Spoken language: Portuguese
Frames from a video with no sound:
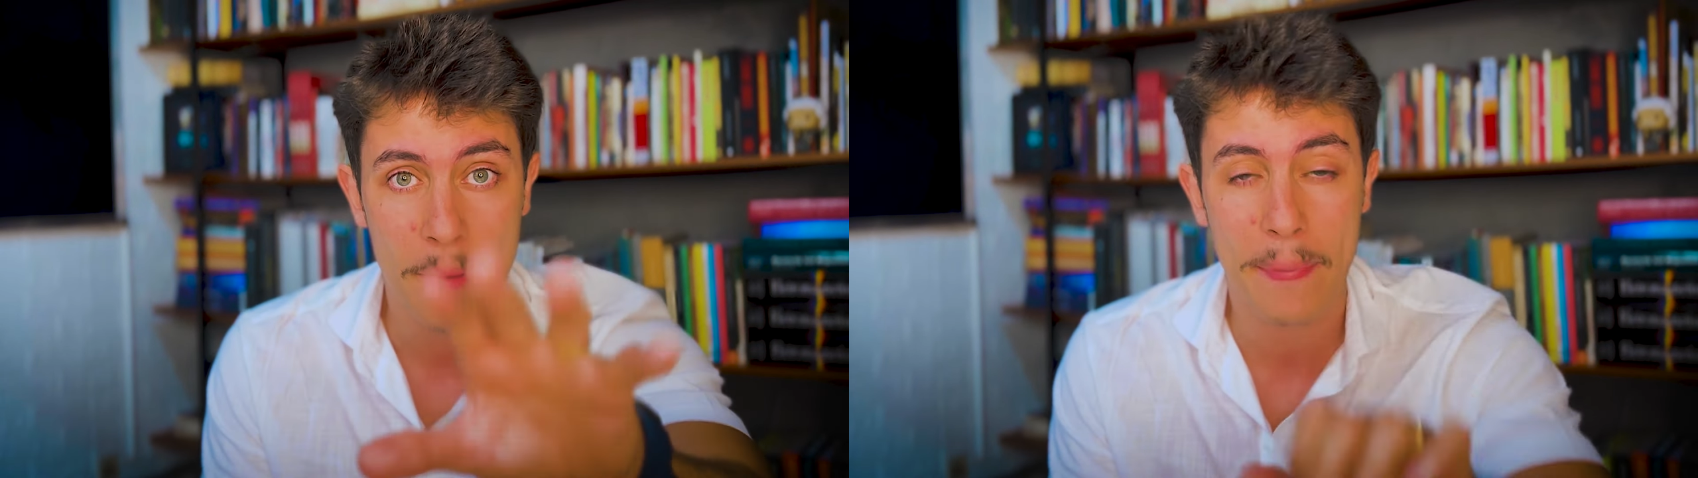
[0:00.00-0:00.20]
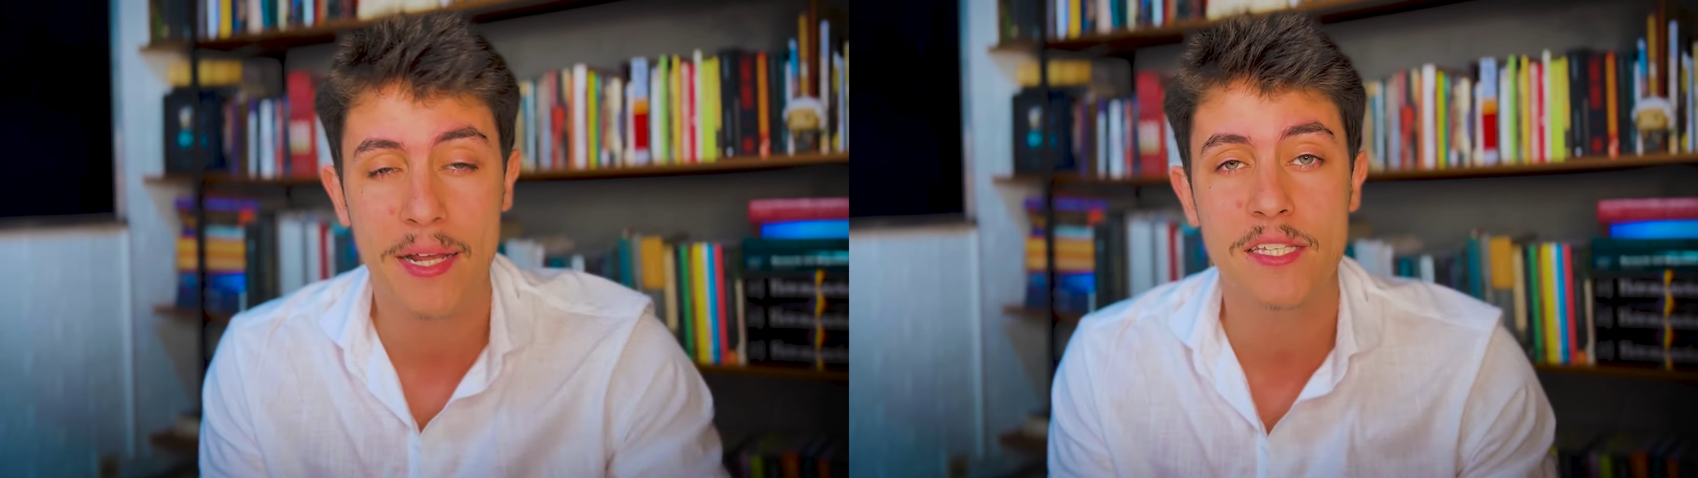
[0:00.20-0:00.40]

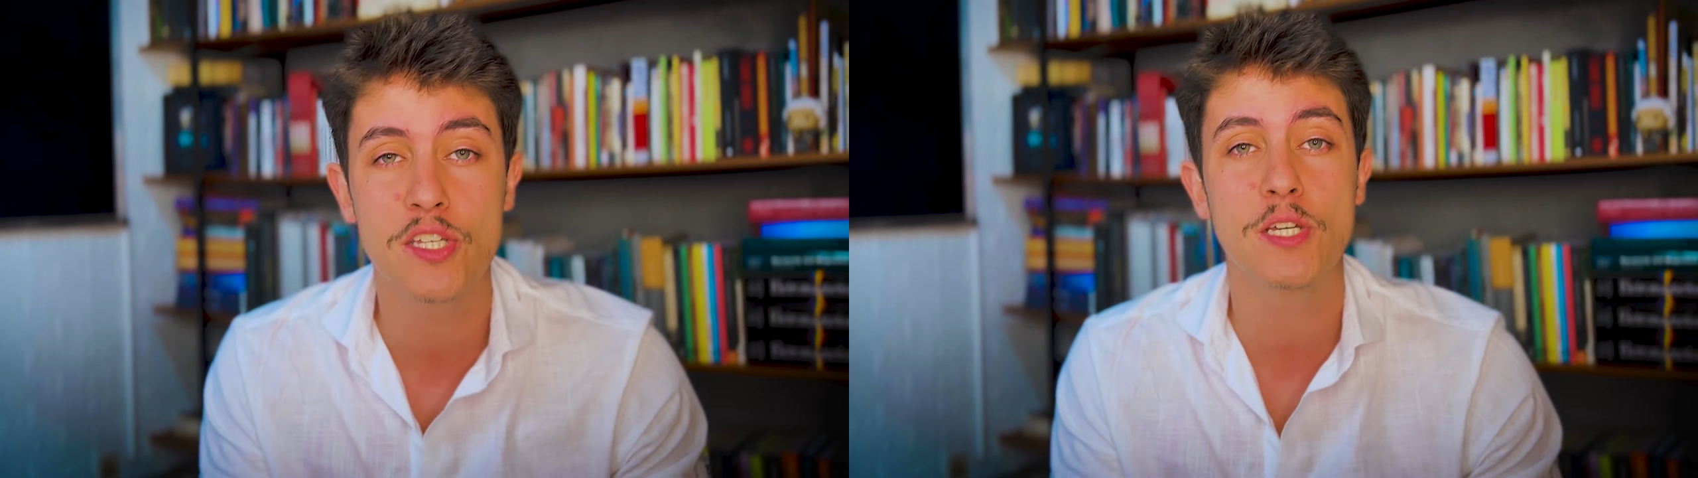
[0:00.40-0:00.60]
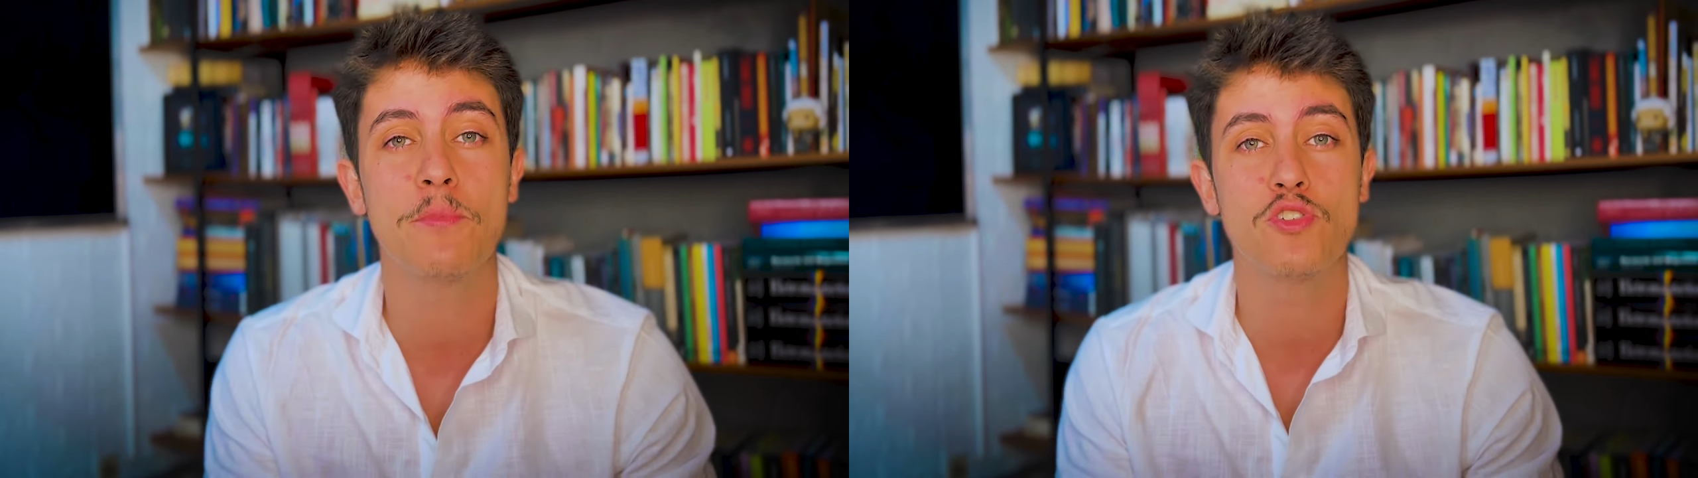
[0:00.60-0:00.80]
para esse
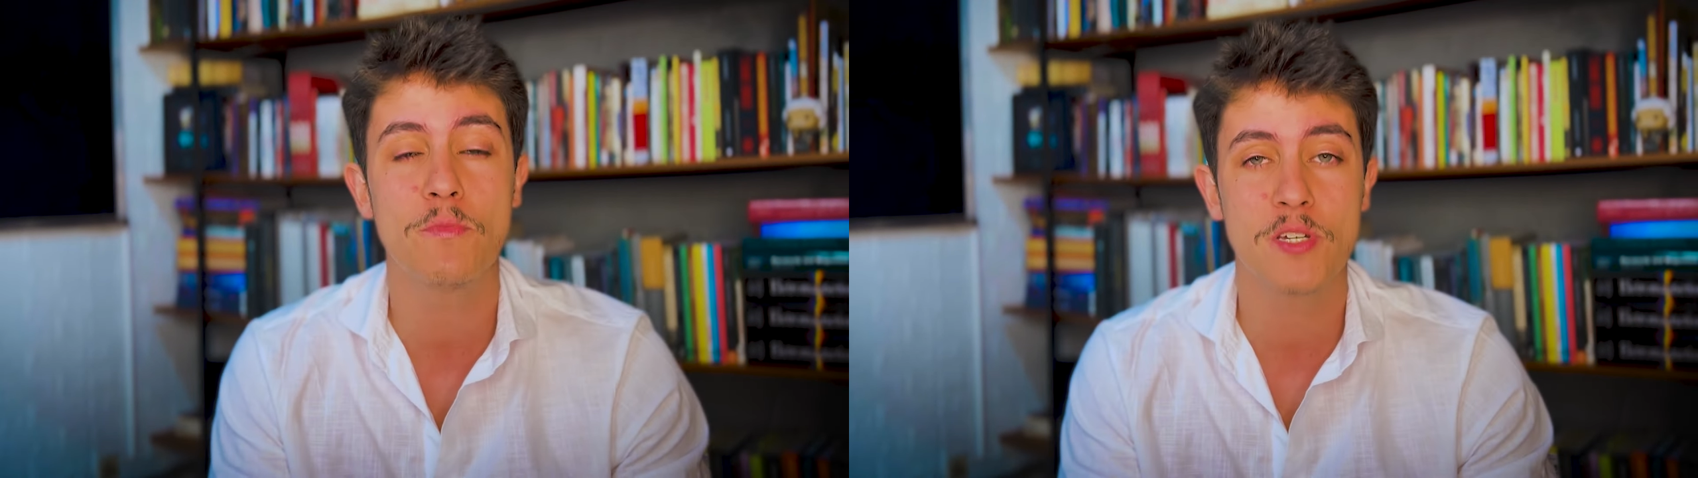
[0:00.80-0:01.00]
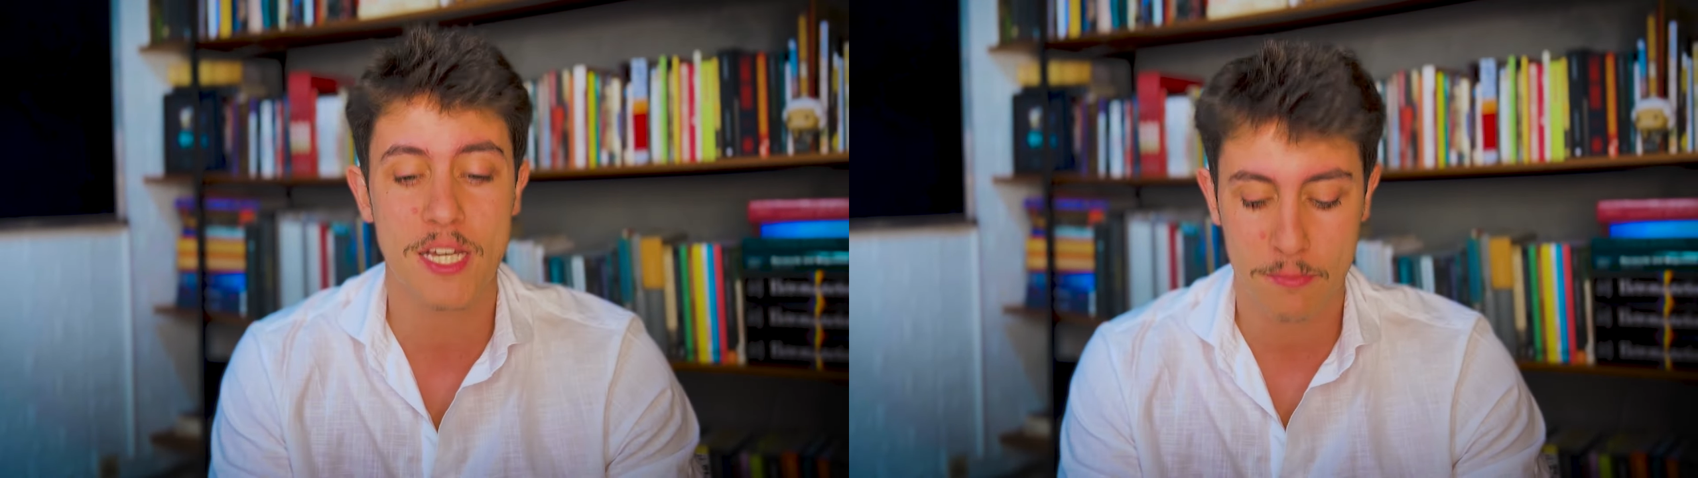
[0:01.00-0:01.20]
tipo de
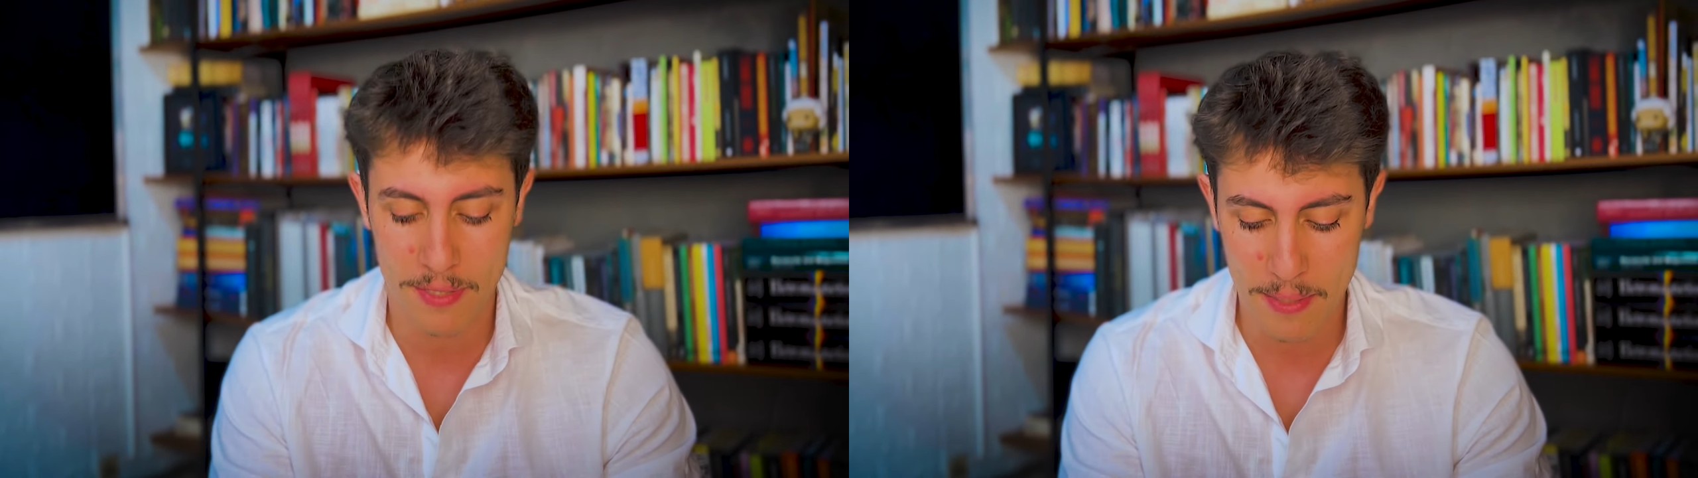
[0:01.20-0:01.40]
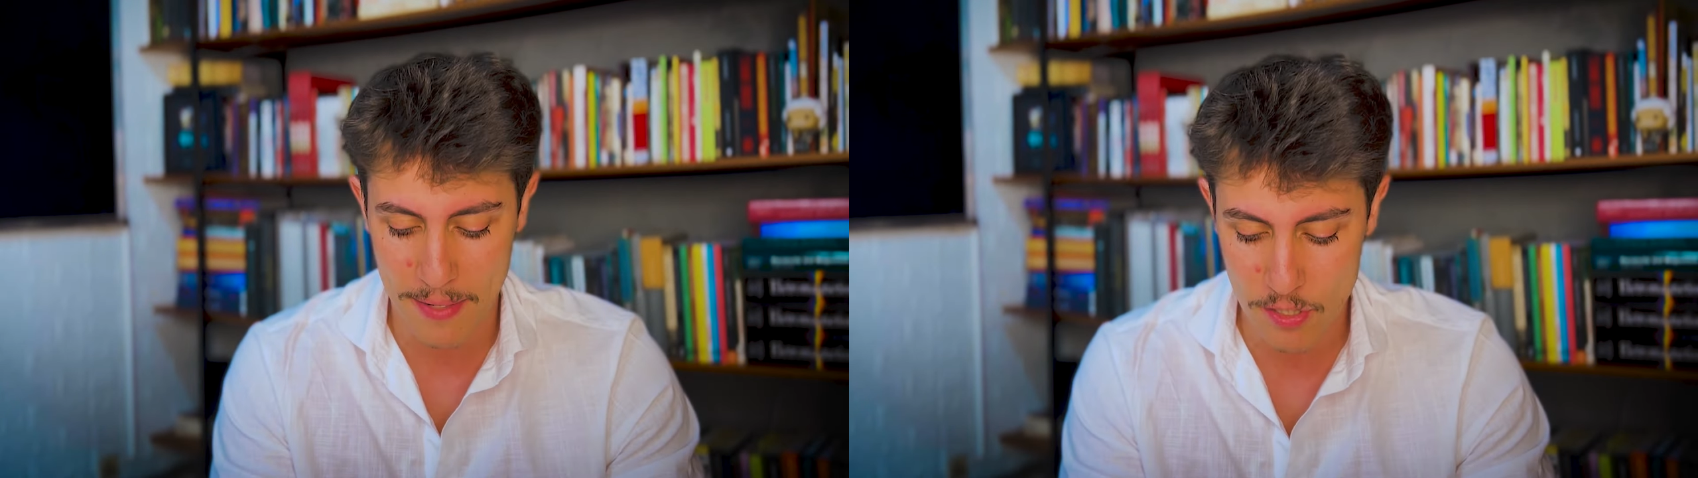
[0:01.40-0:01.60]
objeto
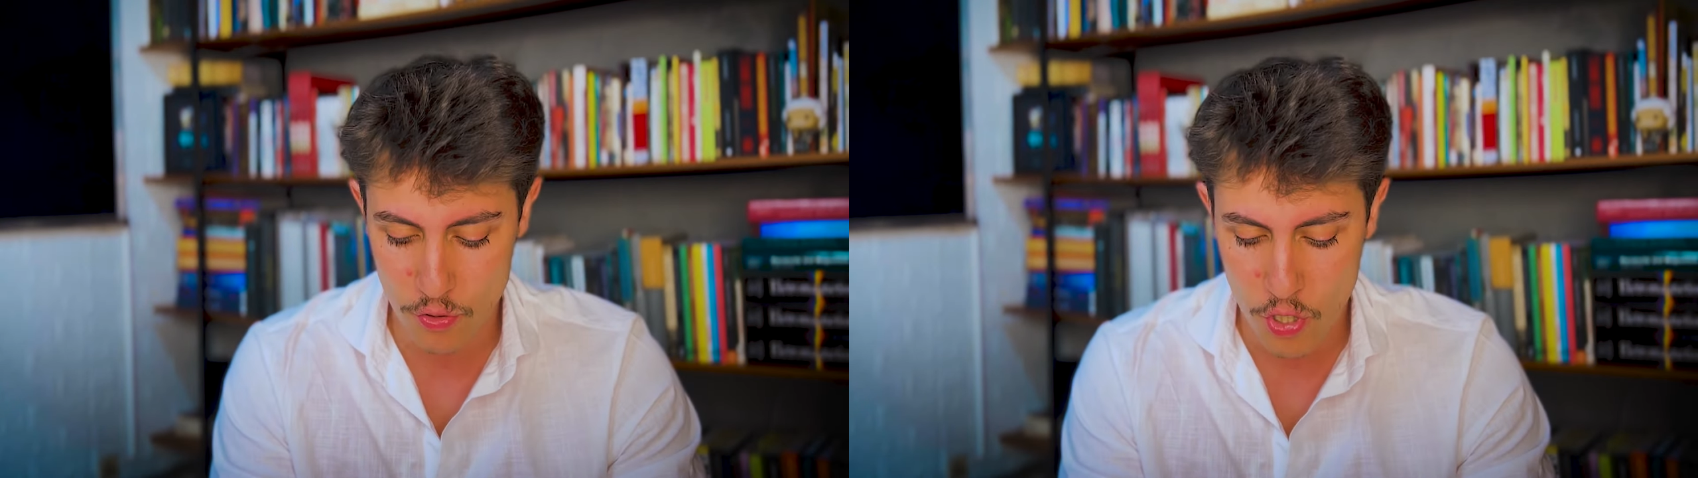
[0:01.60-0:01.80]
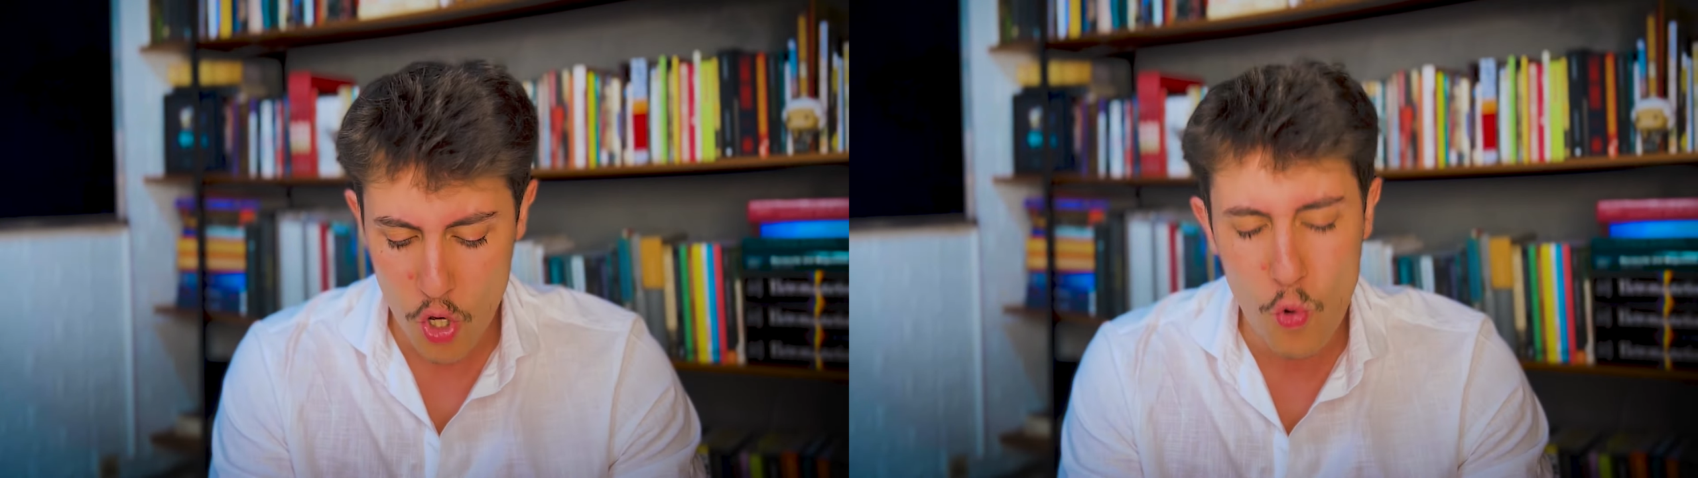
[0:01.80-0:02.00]
matemático.